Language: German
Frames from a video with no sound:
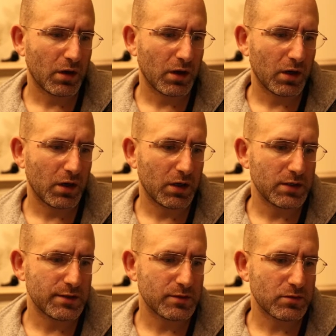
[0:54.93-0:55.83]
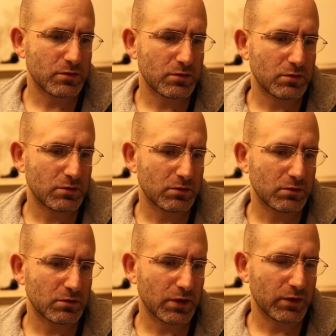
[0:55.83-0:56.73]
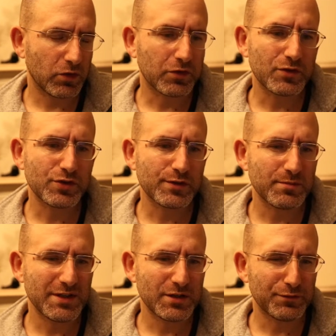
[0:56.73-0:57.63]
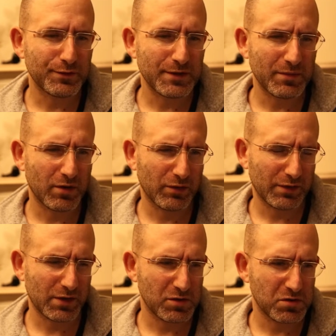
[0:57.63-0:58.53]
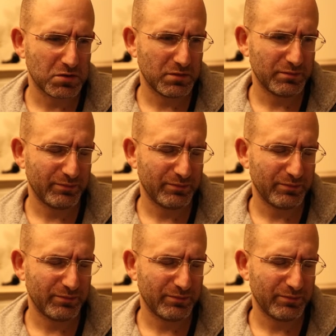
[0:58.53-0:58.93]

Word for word: Also ein toxisches Metaframe rausgehauen.